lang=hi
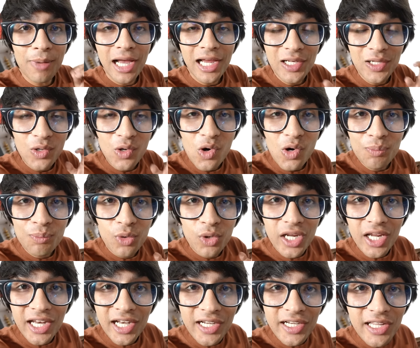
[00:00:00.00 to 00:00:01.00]
भाई लोग
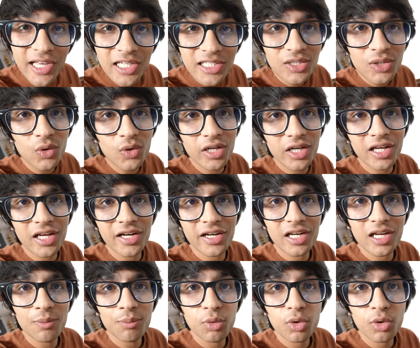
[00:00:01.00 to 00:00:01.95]
पूरे इंडिया से ऑर्डर कर रहे हैं